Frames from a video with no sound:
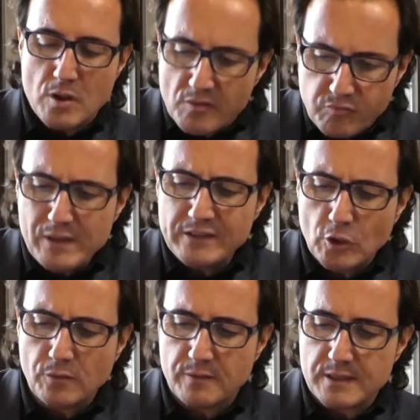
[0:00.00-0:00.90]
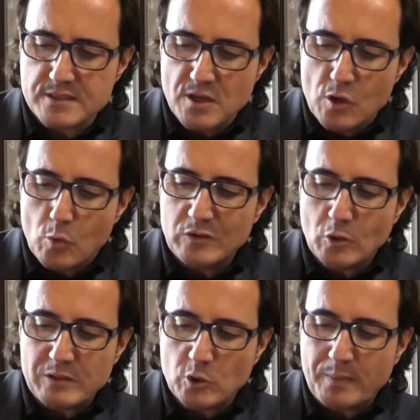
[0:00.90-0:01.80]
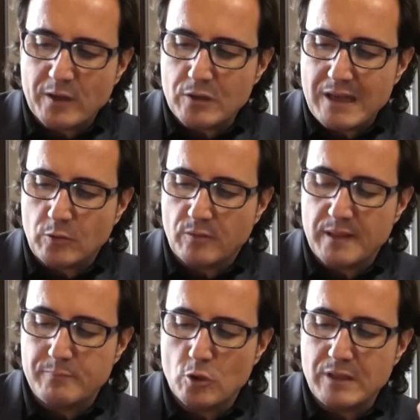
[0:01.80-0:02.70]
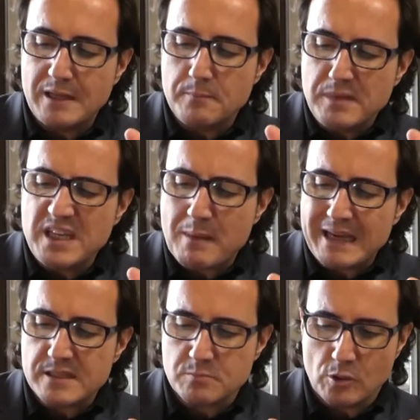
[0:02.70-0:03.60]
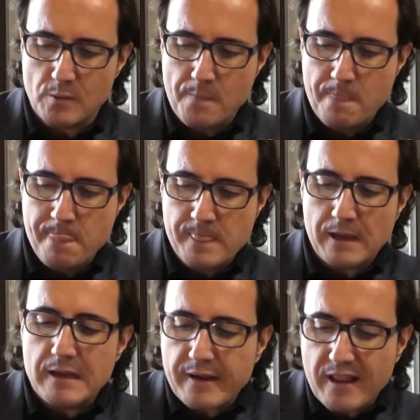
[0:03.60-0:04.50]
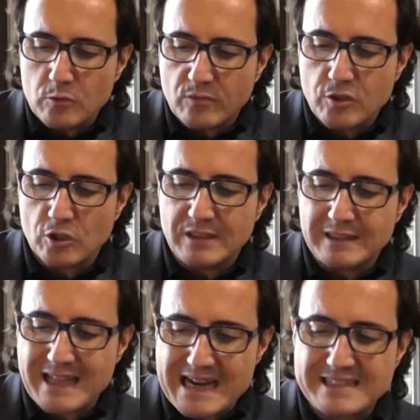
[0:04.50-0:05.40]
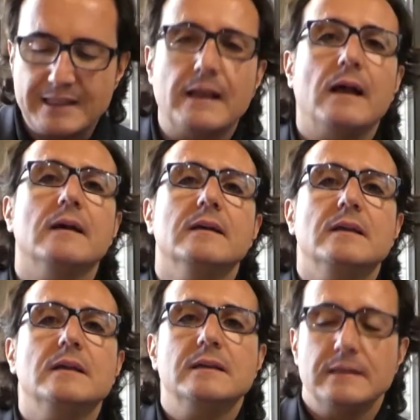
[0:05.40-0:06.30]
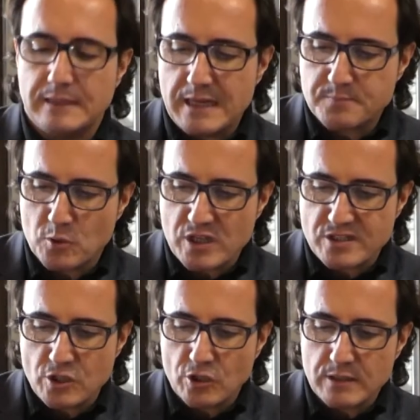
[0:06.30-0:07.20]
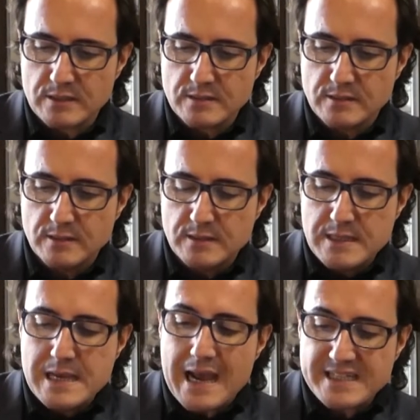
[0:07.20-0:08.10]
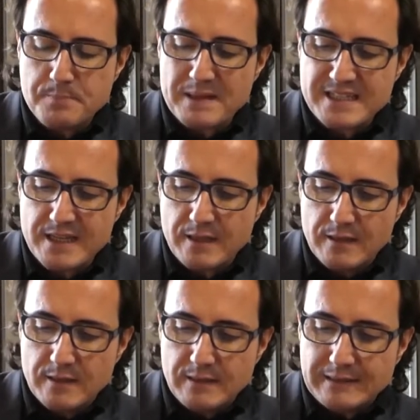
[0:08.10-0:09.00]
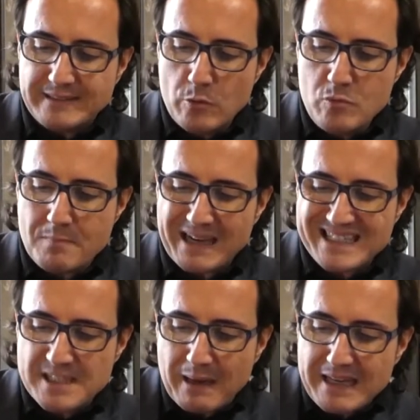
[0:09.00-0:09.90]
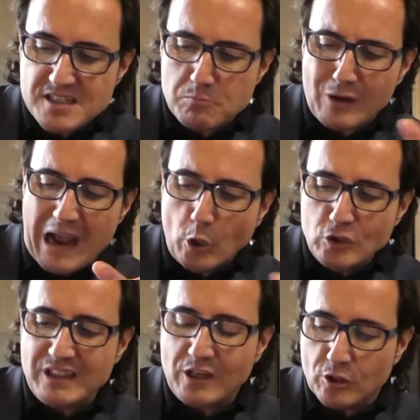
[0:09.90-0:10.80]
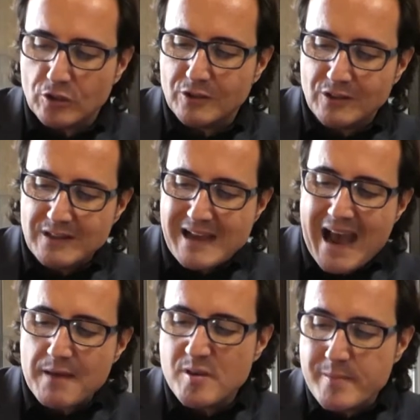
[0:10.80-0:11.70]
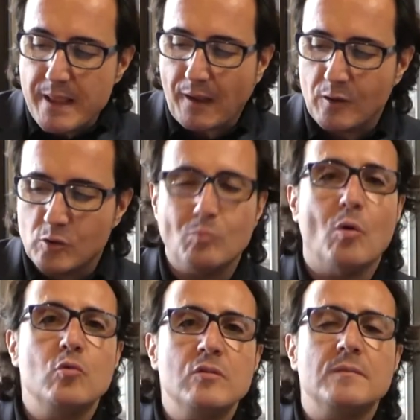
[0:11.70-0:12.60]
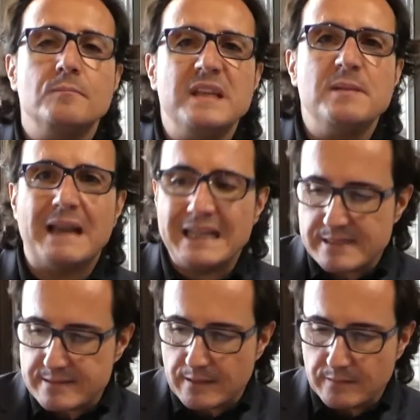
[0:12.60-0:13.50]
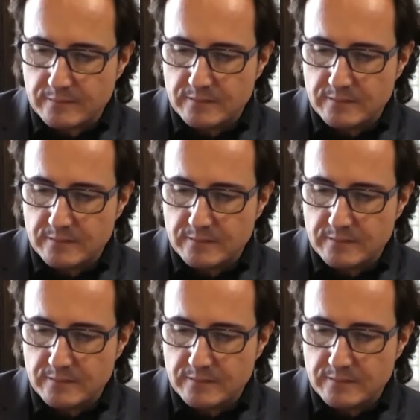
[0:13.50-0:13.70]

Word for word: Fue entonces cuando me topé con el concepto del minimalismo, la reducción drástica de las posesiones. Así pasé de un maximalismo caótico a vivir como un minimalista.